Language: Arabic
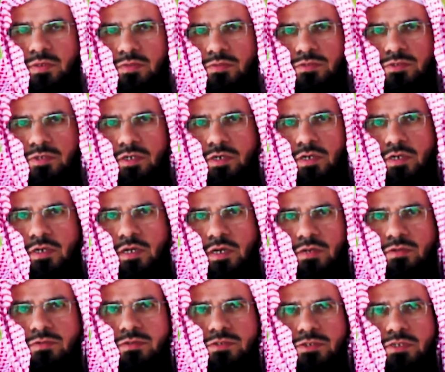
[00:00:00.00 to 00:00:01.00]
صلى الله
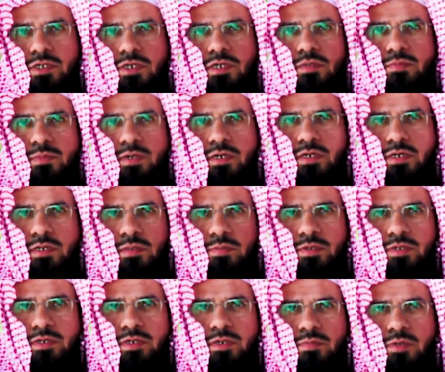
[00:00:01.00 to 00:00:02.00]
وسلم على
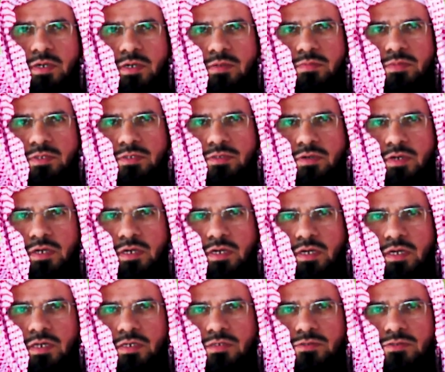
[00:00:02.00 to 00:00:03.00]
نبينا محمد
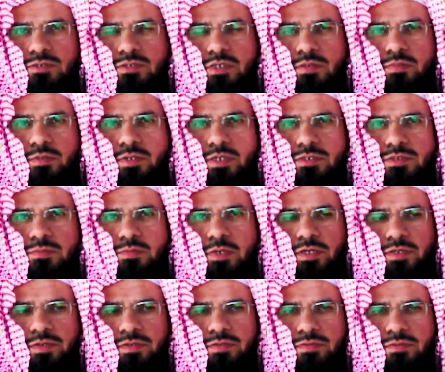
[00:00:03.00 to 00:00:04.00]
وعلى اله وصحبه اجمعين